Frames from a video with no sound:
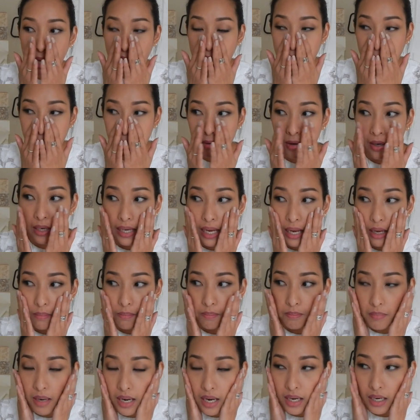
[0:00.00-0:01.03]
หน้าเราก็กลับ
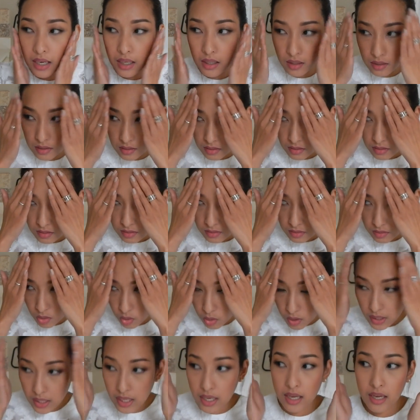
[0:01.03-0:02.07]
มา
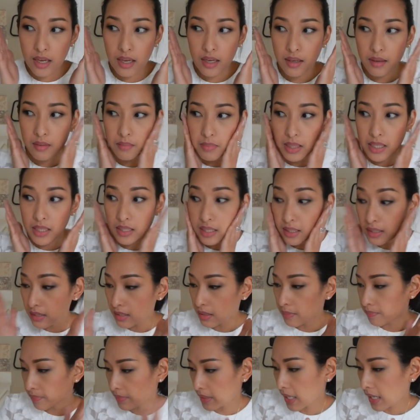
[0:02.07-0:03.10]
โอเคเหมือนเดิ
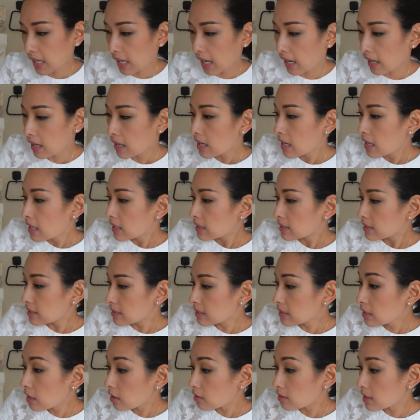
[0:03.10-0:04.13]
มนะคะ ที
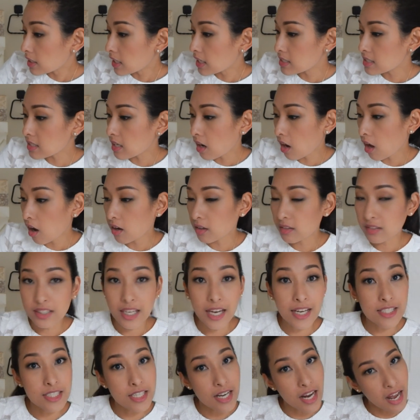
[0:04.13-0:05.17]
นี้เดี๋ยวทีเคจะลอง
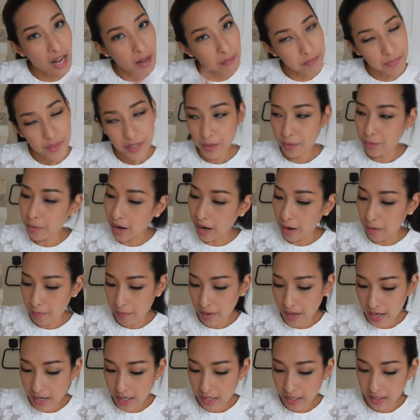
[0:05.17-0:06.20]
ทัชอัพดีกว่า
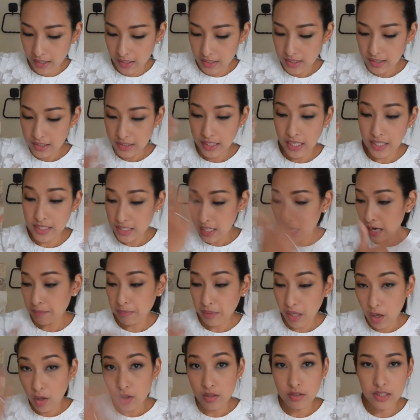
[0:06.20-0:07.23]
ว่าทัชอัพ
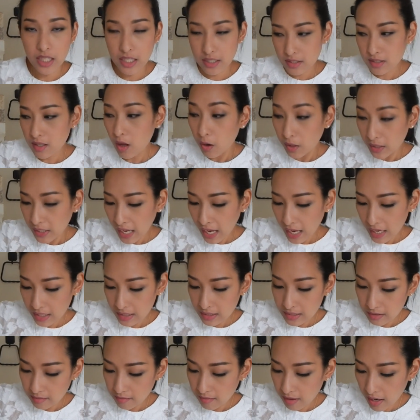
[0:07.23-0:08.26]
ทั้งทั้งสองด้าน
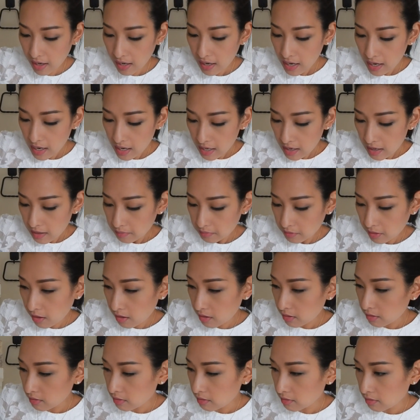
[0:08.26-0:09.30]
เลยว่า ต
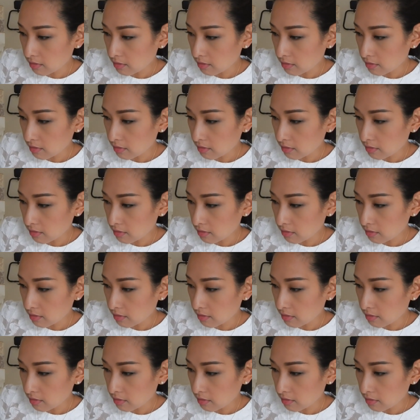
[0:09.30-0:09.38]
อน